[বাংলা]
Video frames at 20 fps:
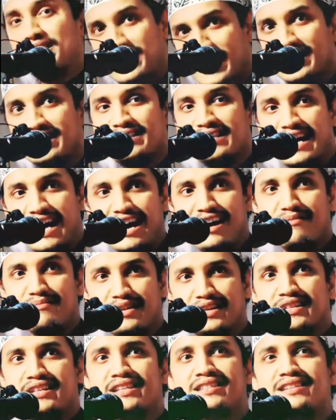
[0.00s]
বাসায় যে আম
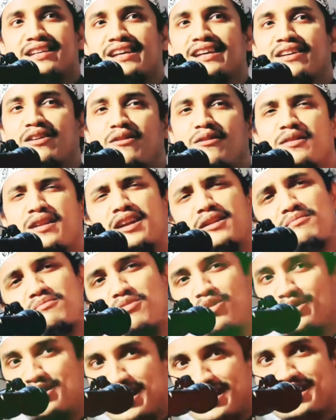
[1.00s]
এসেছে অনেক
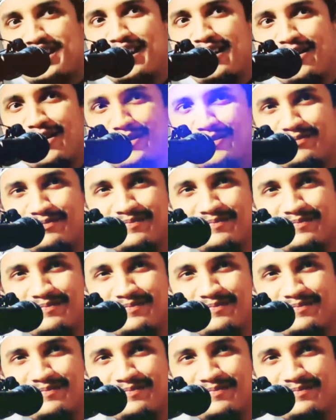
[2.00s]
মজা ছিল